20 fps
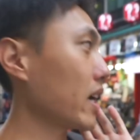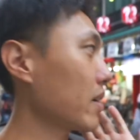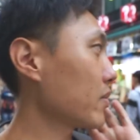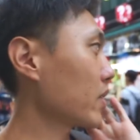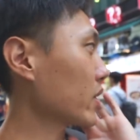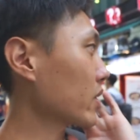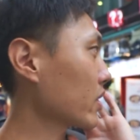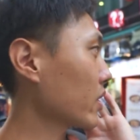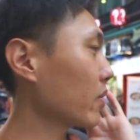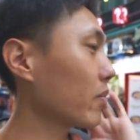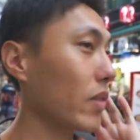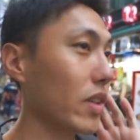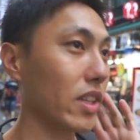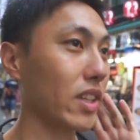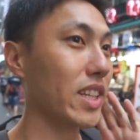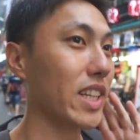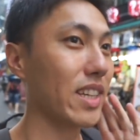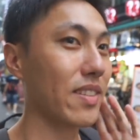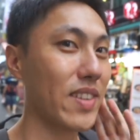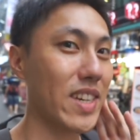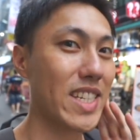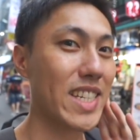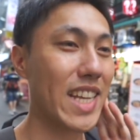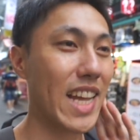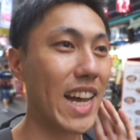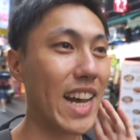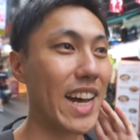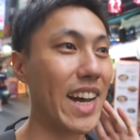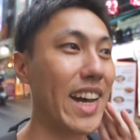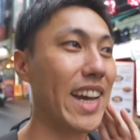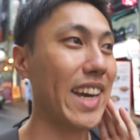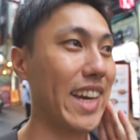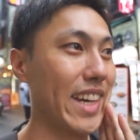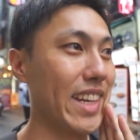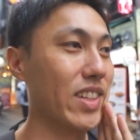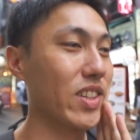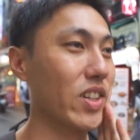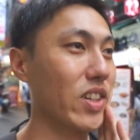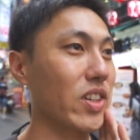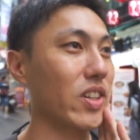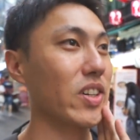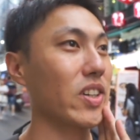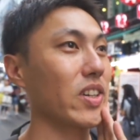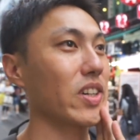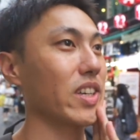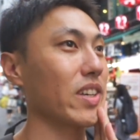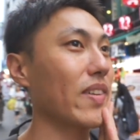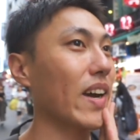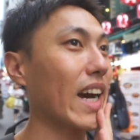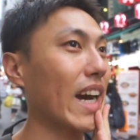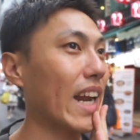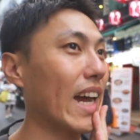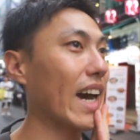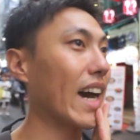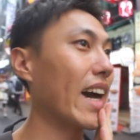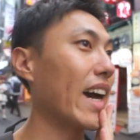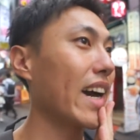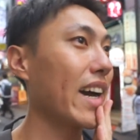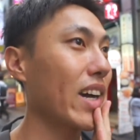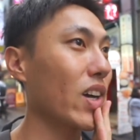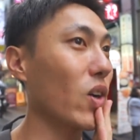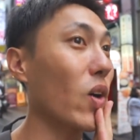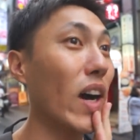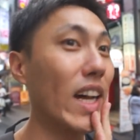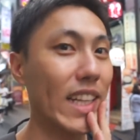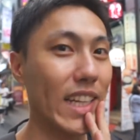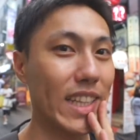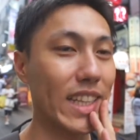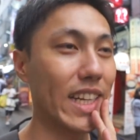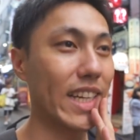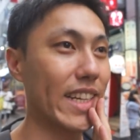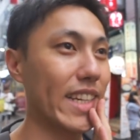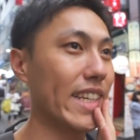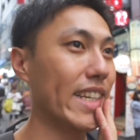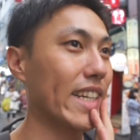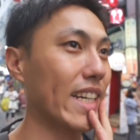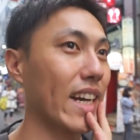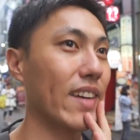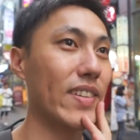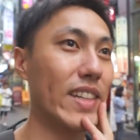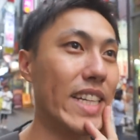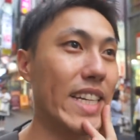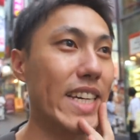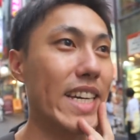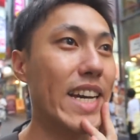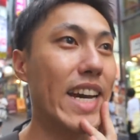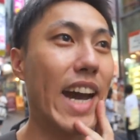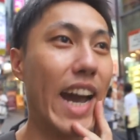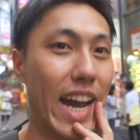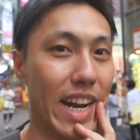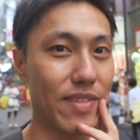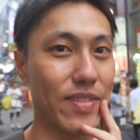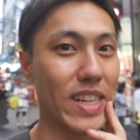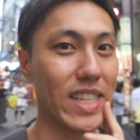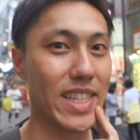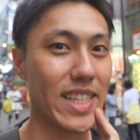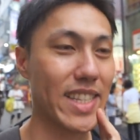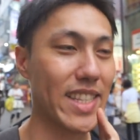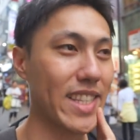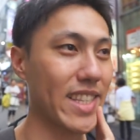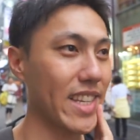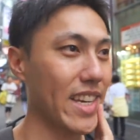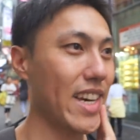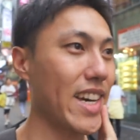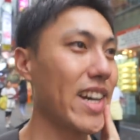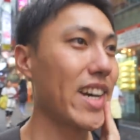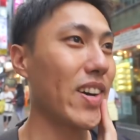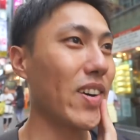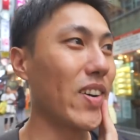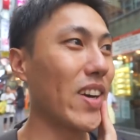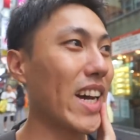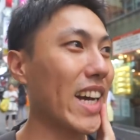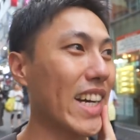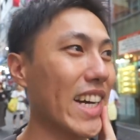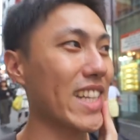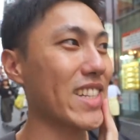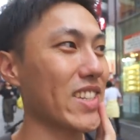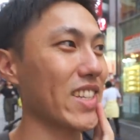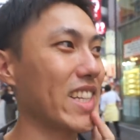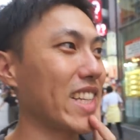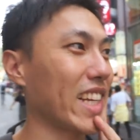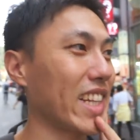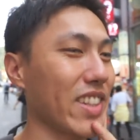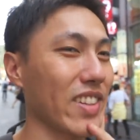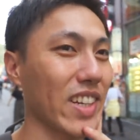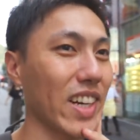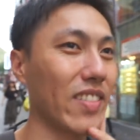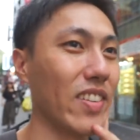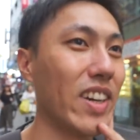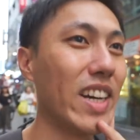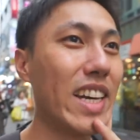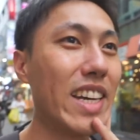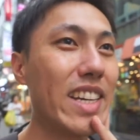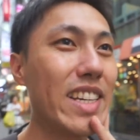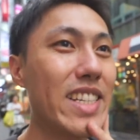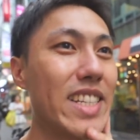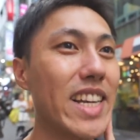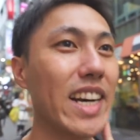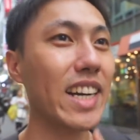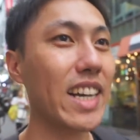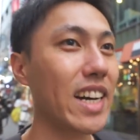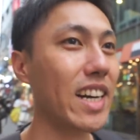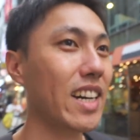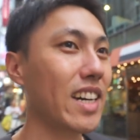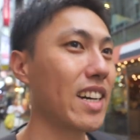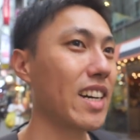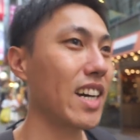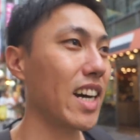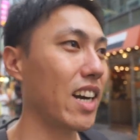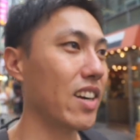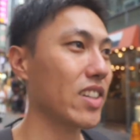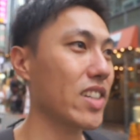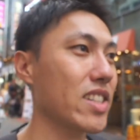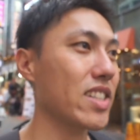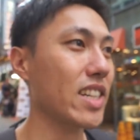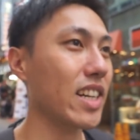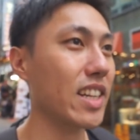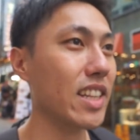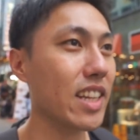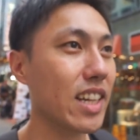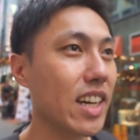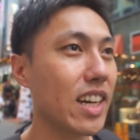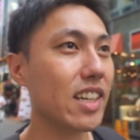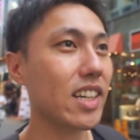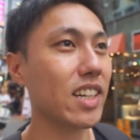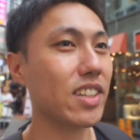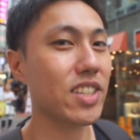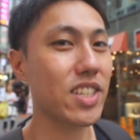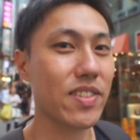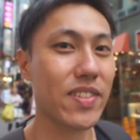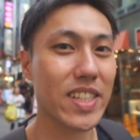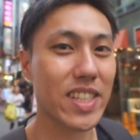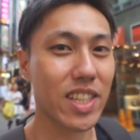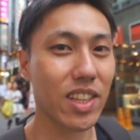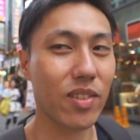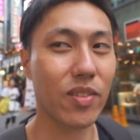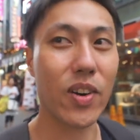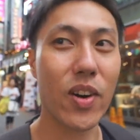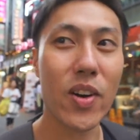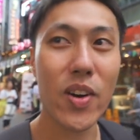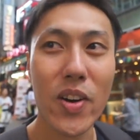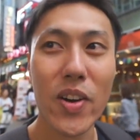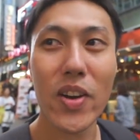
はいミョンドン戻ってきましたえっ、ー、と今からご飯だったりカフェに入りますお腹すいたっていうかもう膝が歩き疲れてカクカクしますけども